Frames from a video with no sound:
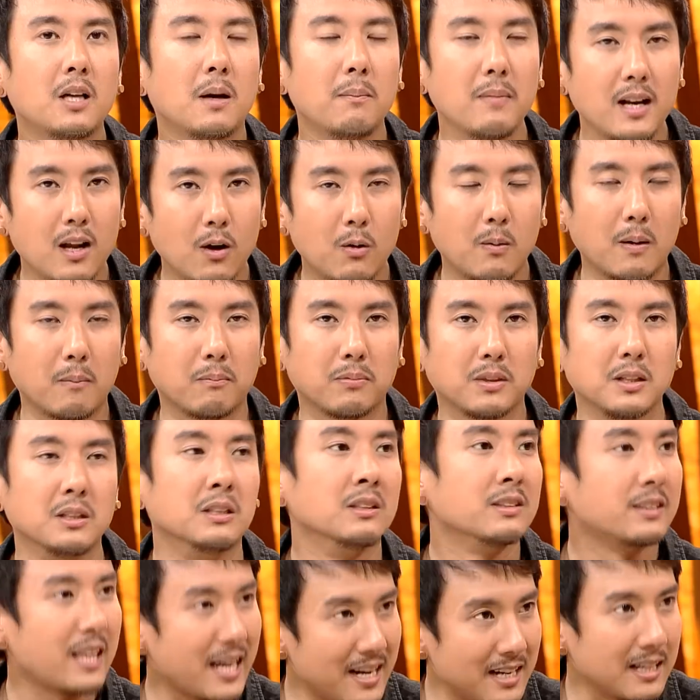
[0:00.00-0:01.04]
ทำให้เราแบบตื่น
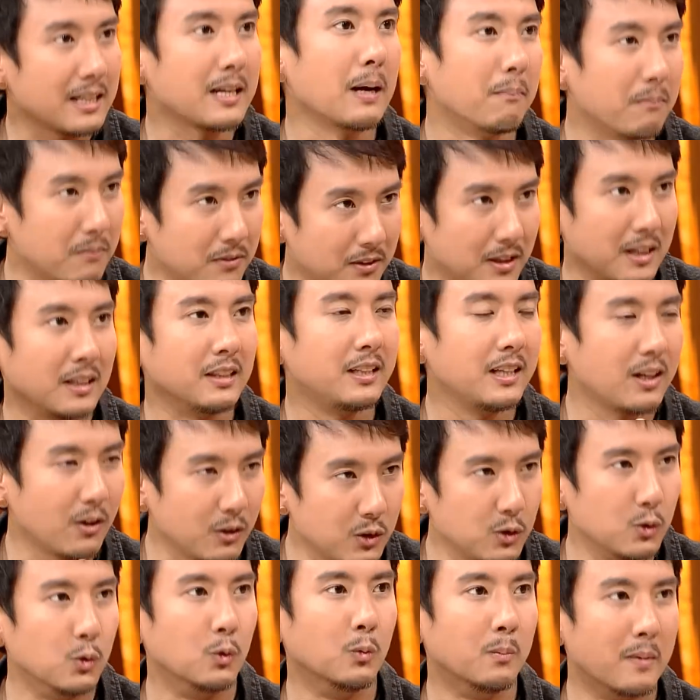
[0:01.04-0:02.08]
เต้นกับสิ่งที่เรา
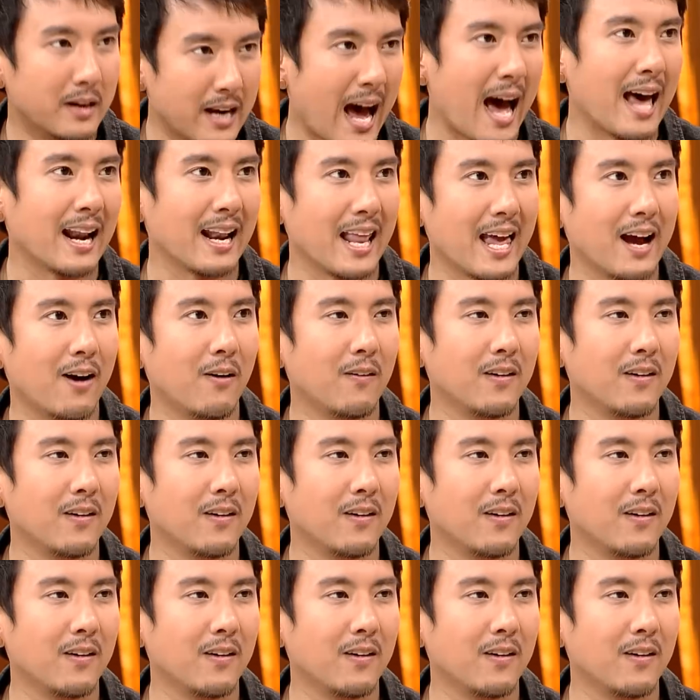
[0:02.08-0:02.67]
อยู่มานานแล้ว